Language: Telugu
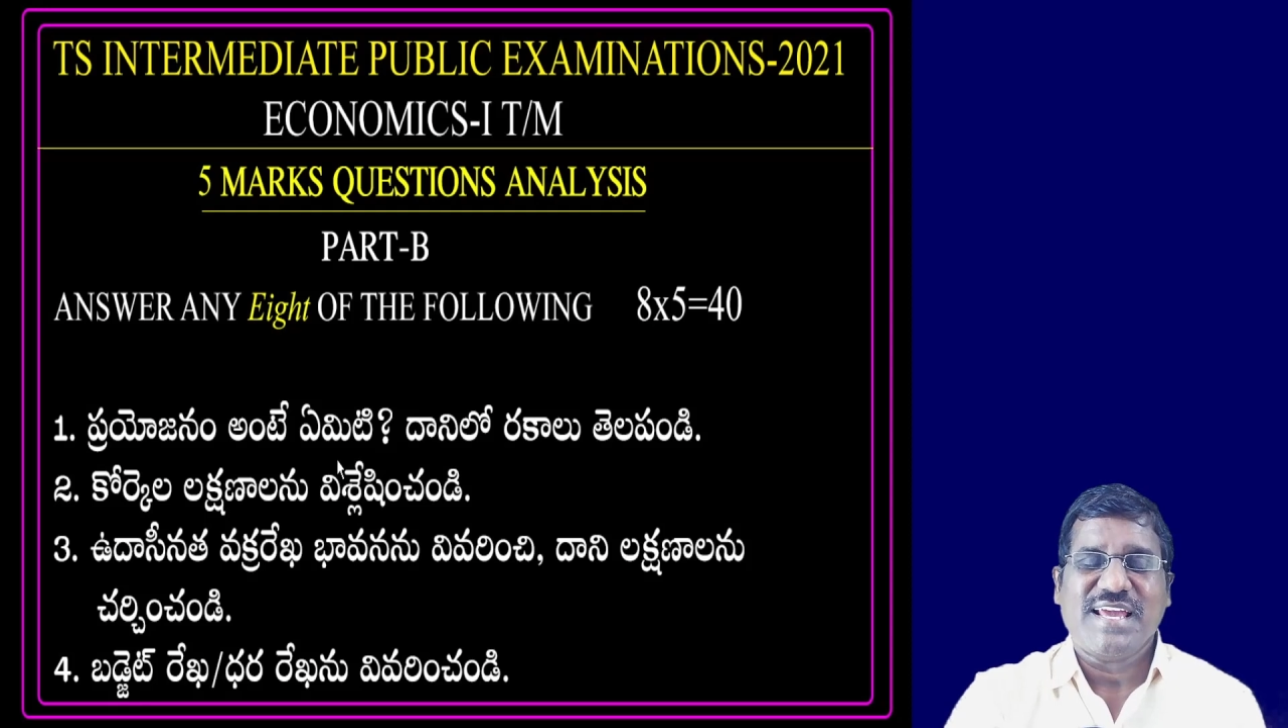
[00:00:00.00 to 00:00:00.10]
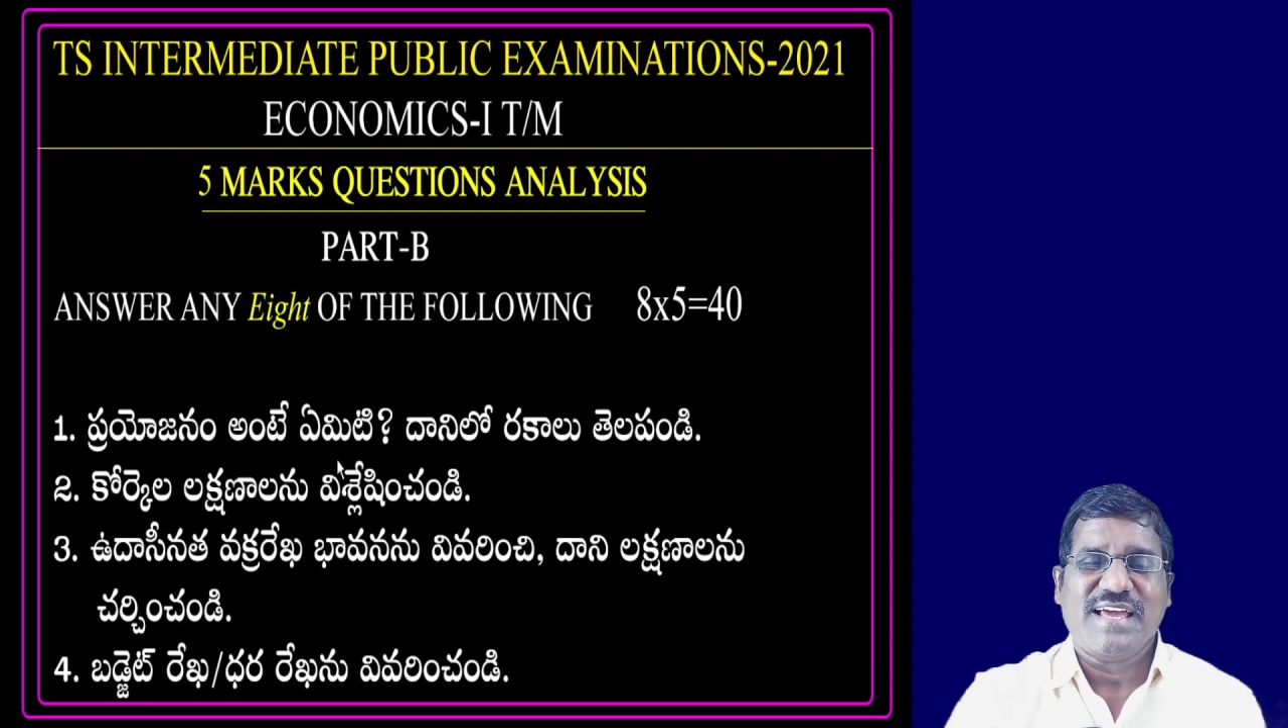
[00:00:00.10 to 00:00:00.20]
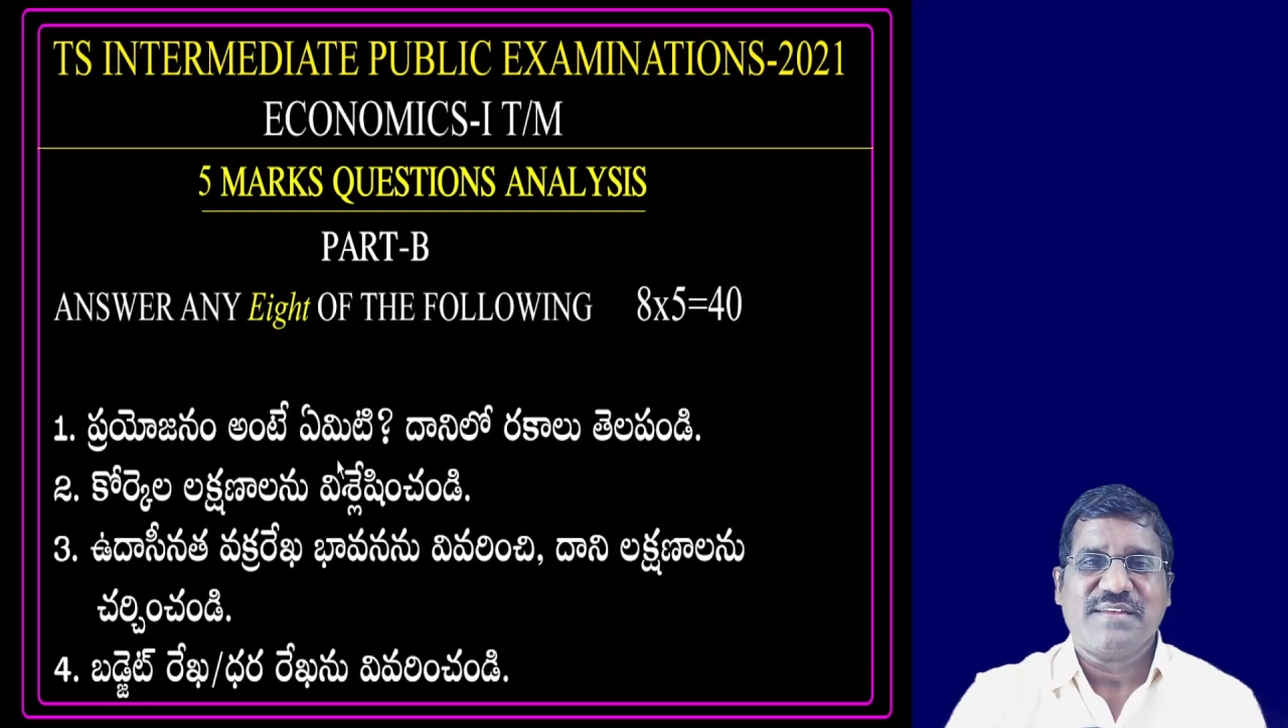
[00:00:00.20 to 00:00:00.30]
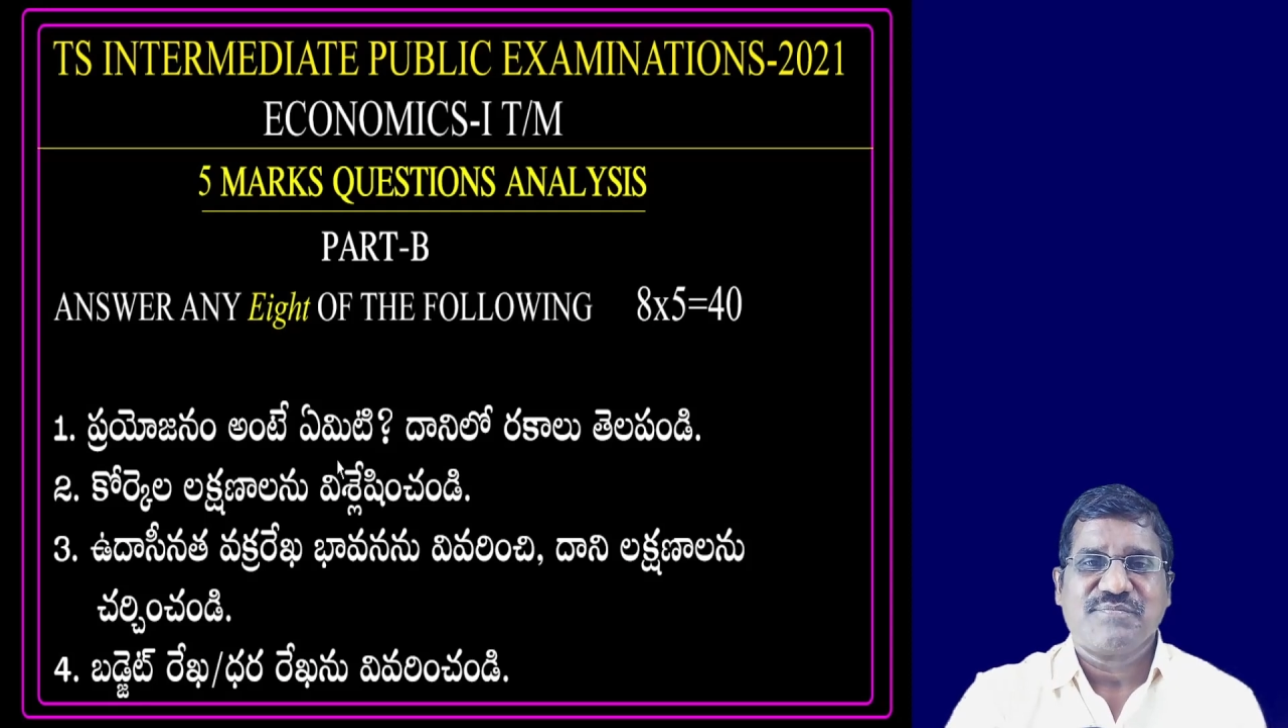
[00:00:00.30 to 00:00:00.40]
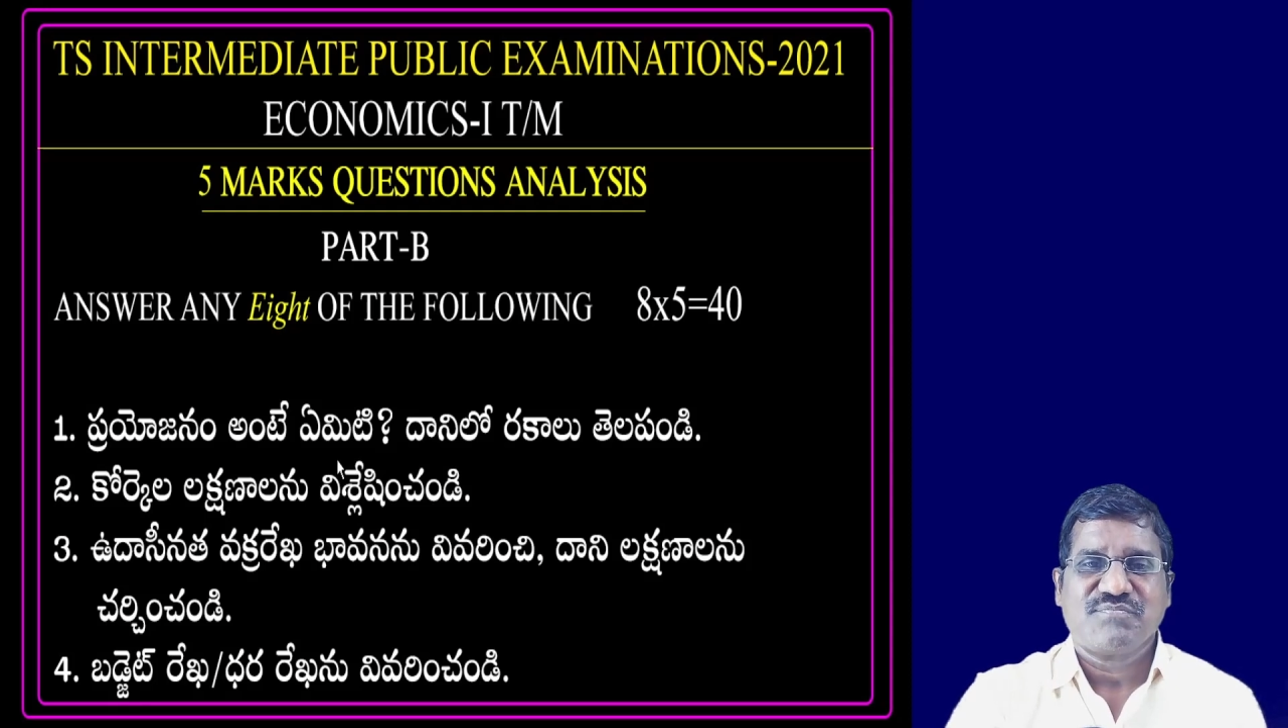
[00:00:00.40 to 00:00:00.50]

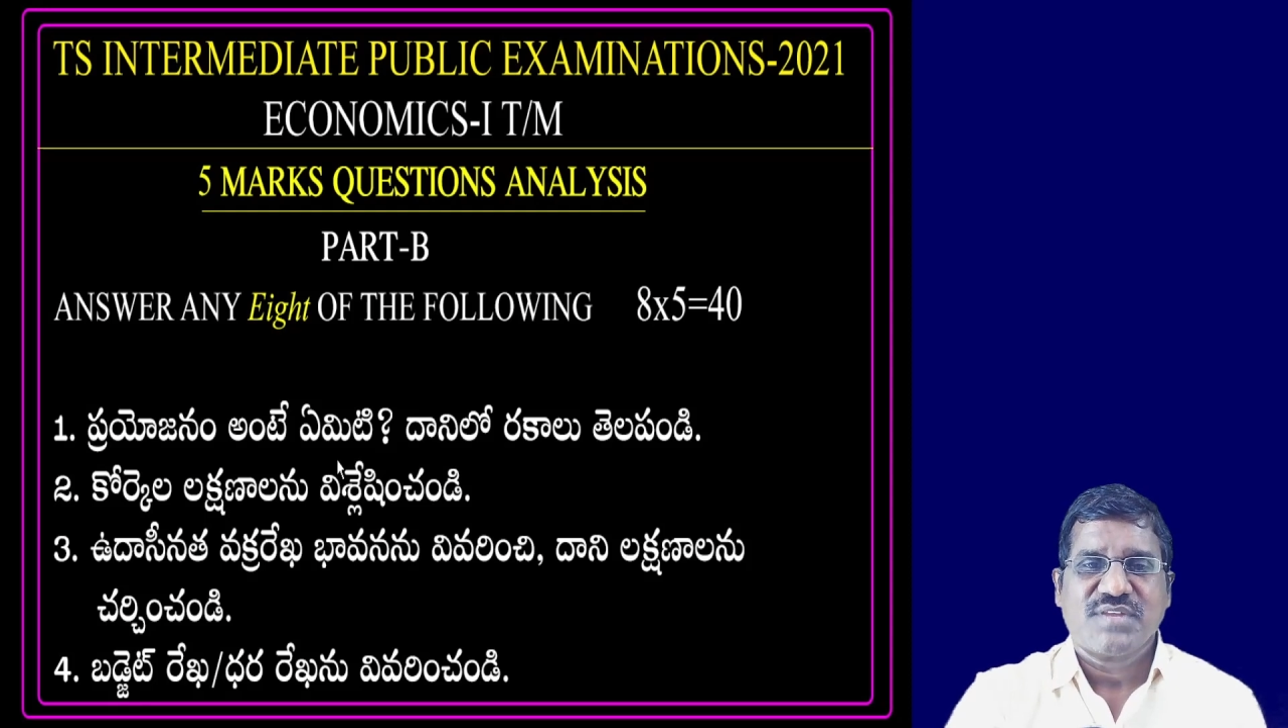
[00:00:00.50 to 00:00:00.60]
రాయాలి